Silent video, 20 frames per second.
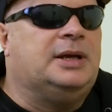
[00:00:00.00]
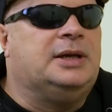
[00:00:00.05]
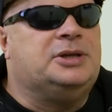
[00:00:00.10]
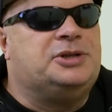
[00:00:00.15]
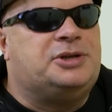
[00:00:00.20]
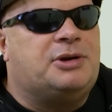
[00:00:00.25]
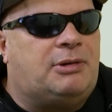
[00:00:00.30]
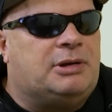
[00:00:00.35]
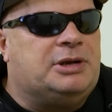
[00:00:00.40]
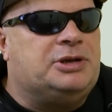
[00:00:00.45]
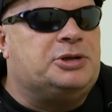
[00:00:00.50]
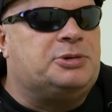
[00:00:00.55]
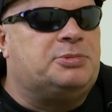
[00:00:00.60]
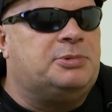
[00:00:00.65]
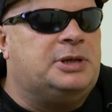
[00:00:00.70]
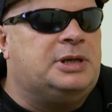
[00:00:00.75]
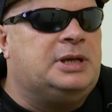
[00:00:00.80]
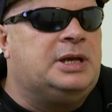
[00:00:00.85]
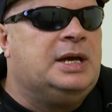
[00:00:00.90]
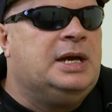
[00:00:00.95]
e,
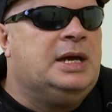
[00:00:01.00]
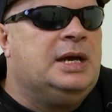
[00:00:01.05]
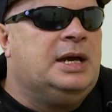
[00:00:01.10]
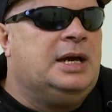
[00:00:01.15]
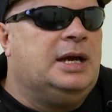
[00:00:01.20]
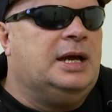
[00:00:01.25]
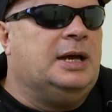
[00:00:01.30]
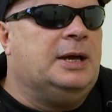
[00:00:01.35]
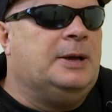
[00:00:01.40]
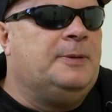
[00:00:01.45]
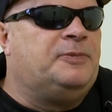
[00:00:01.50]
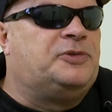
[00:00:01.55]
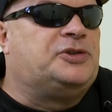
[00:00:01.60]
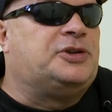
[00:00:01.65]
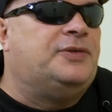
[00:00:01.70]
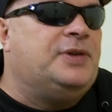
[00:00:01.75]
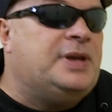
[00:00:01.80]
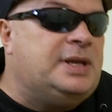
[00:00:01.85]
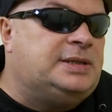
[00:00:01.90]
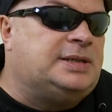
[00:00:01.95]
działaliśmy. E,
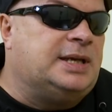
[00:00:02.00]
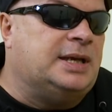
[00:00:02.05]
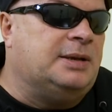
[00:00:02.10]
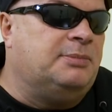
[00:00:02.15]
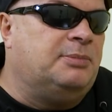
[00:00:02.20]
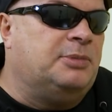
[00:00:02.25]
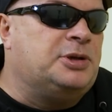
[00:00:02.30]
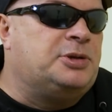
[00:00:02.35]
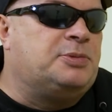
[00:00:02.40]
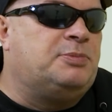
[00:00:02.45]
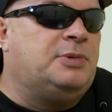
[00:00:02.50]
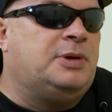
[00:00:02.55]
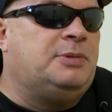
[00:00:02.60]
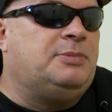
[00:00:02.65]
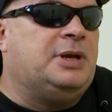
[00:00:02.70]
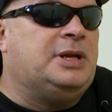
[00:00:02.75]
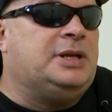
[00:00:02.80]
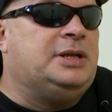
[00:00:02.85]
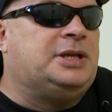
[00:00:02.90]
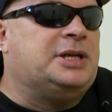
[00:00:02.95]
co więcej, myśmy
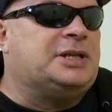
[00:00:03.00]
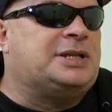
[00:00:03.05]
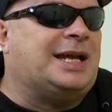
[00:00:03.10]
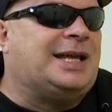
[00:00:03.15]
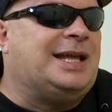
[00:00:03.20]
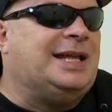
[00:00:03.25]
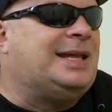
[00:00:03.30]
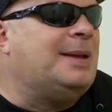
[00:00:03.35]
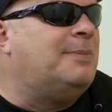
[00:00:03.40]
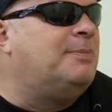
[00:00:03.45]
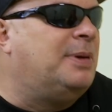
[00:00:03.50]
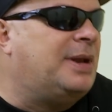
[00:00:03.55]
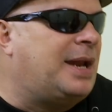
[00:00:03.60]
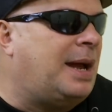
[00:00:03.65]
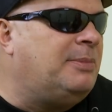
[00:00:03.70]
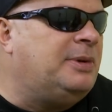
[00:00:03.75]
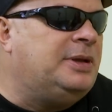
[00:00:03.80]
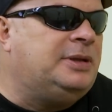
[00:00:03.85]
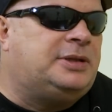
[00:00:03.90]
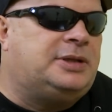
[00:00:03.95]
mieli też taki
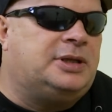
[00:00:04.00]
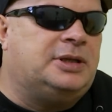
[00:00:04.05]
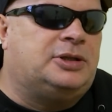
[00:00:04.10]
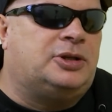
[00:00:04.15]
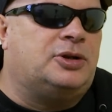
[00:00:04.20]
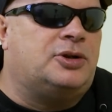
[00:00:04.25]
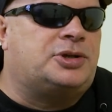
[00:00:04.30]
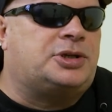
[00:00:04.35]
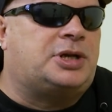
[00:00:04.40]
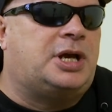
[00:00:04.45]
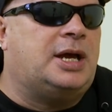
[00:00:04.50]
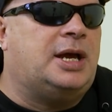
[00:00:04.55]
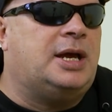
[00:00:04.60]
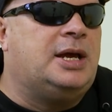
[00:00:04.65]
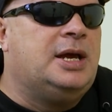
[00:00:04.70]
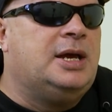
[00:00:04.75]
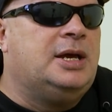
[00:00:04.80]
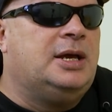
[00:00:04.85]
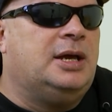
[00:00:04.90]
temperament troszkę